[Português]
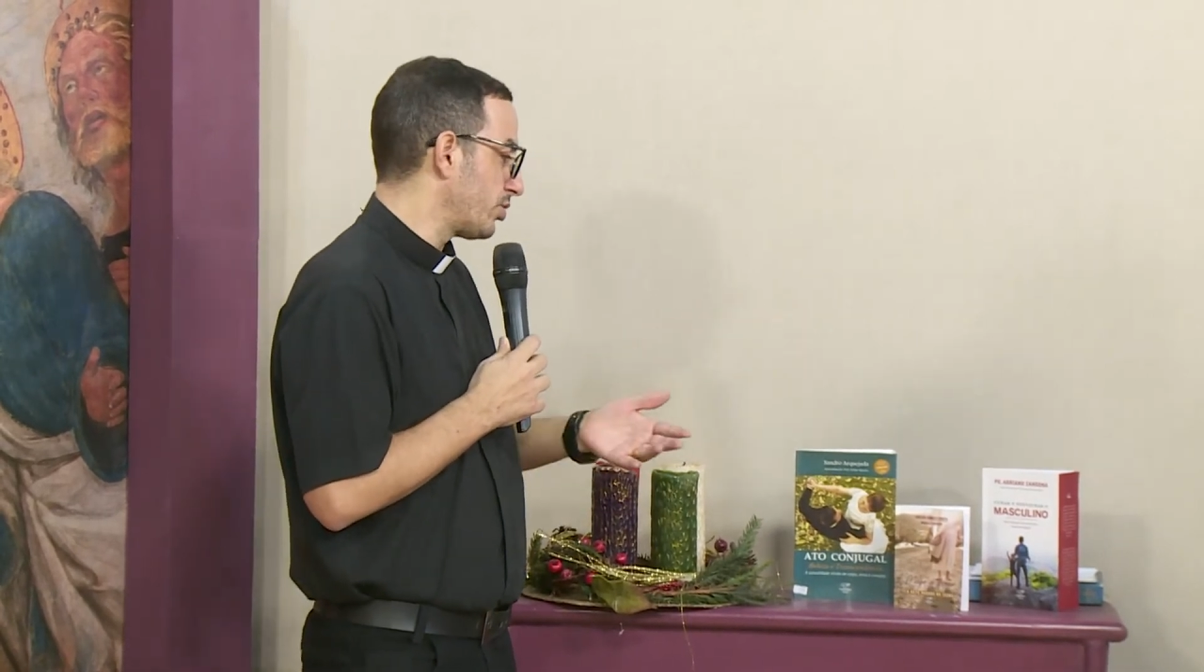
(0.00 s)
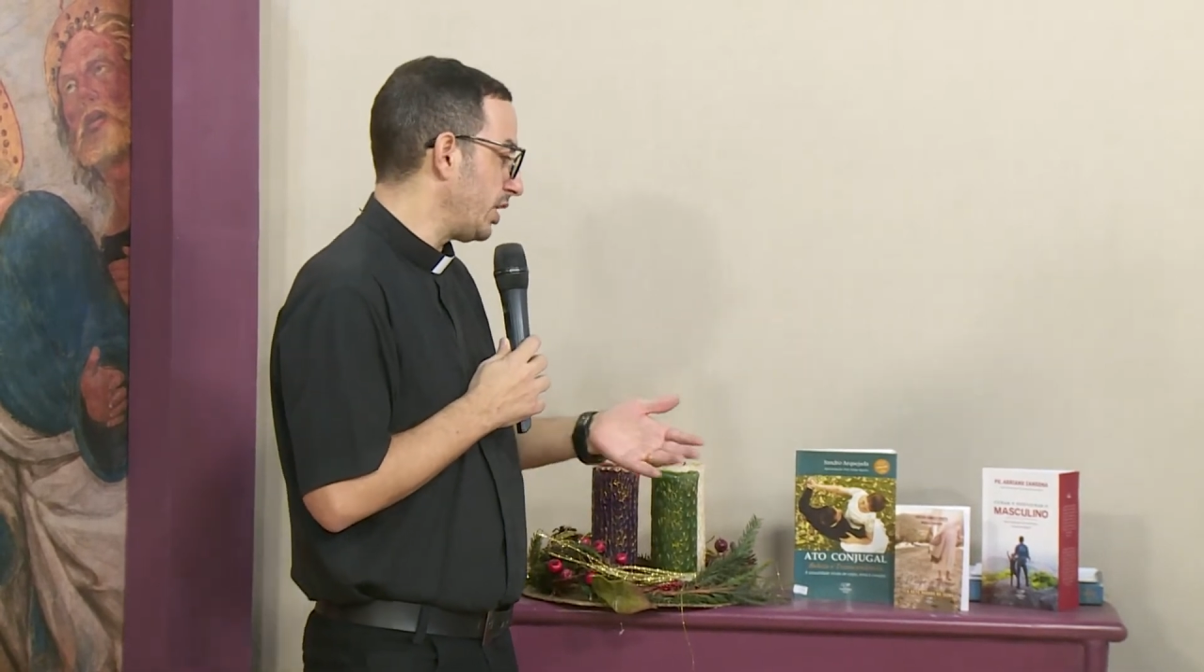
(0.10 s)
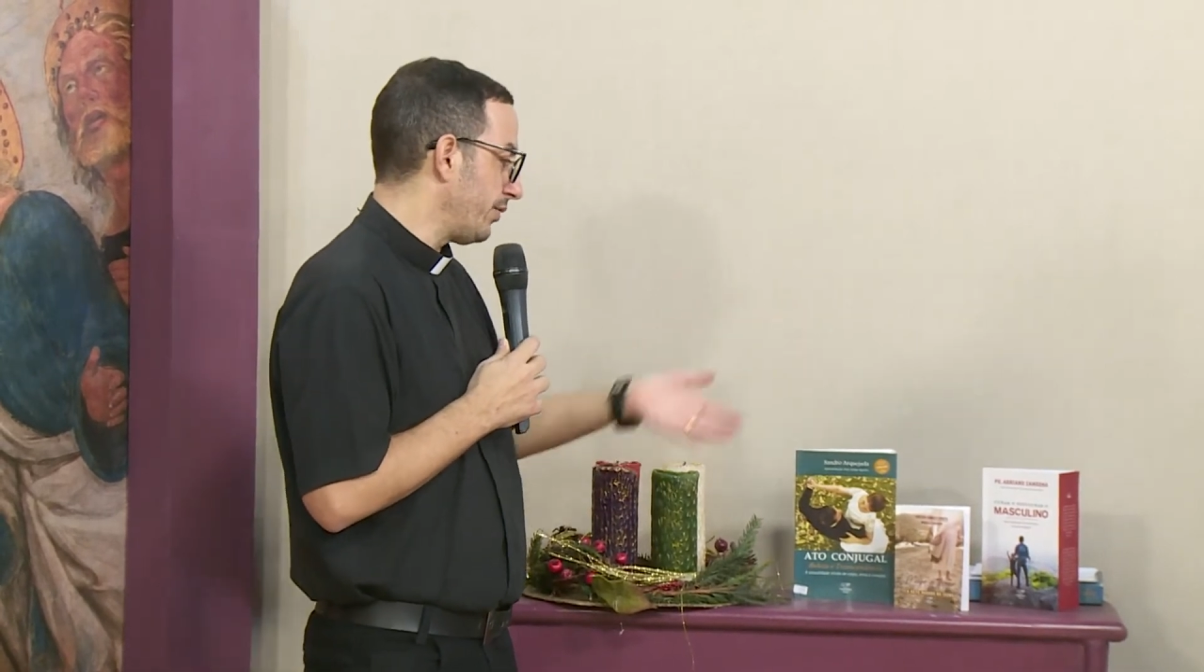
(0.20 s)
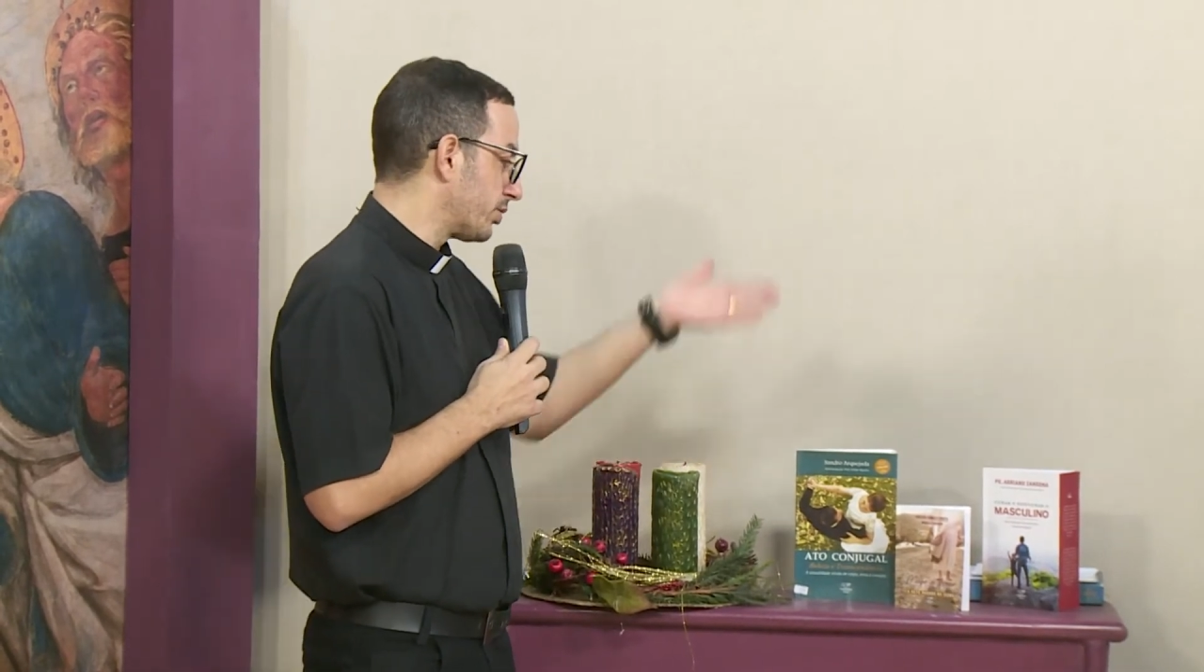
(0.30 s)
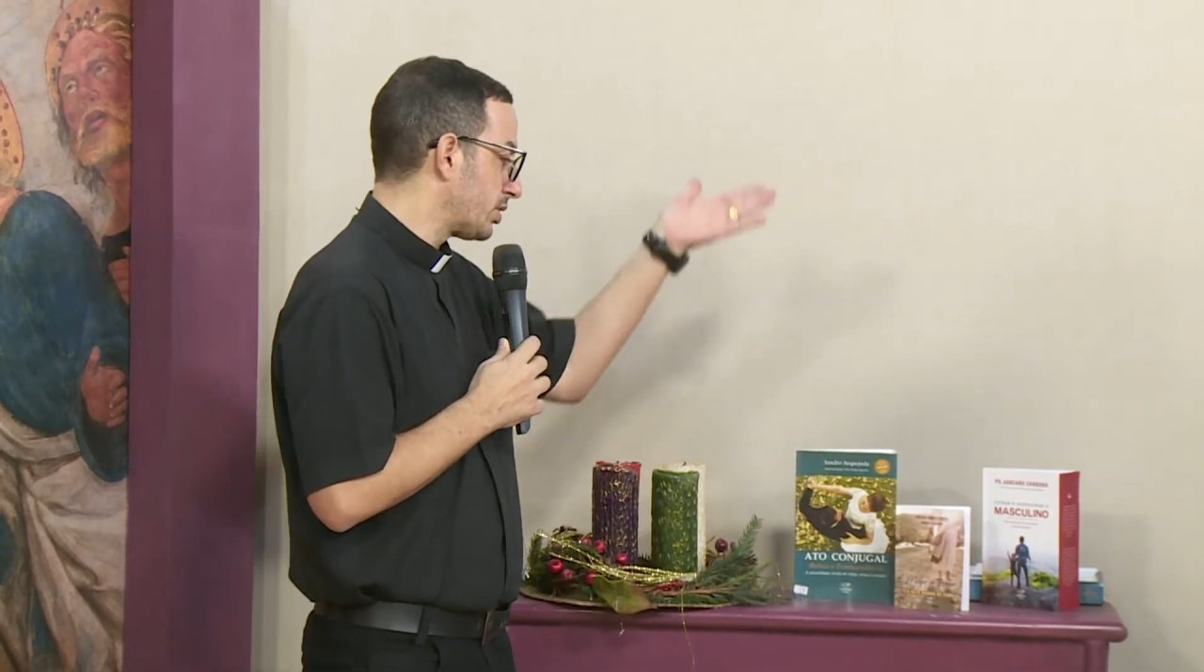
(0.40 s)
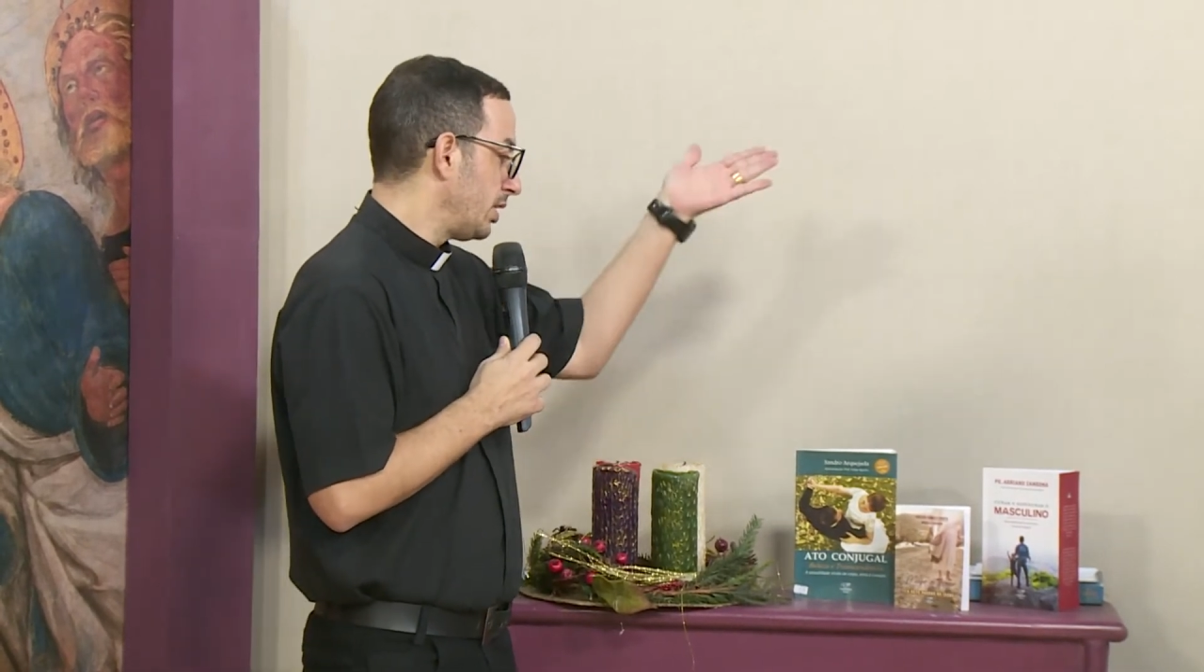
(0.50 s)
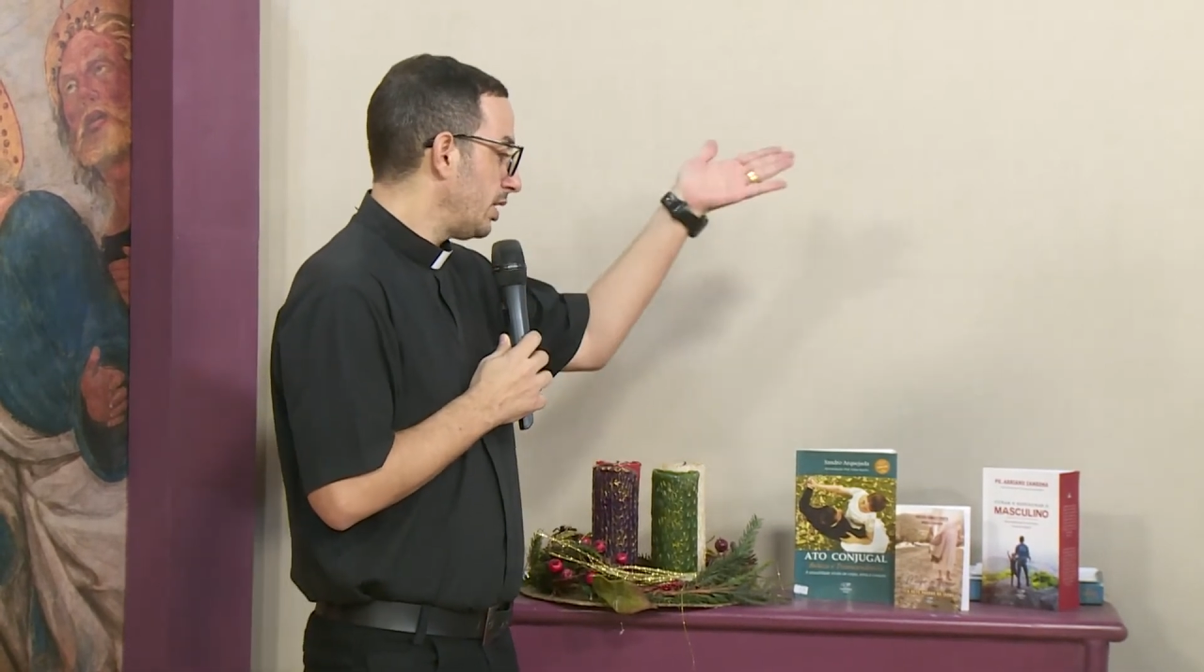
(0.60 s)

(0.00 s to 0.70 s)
livros,